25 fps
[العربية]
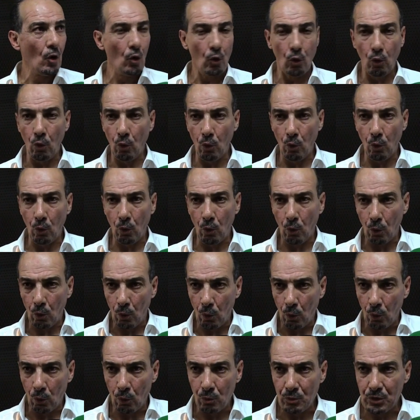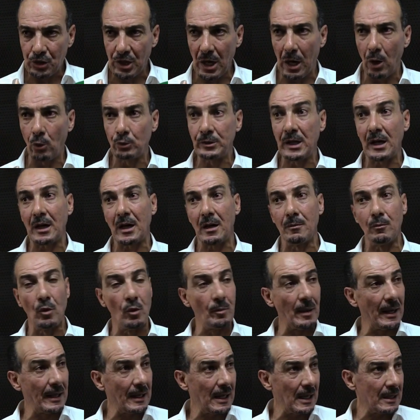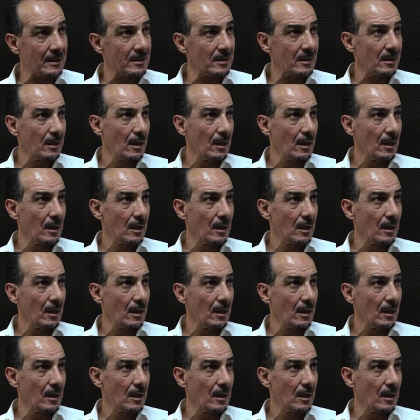ومشاو دار المباراه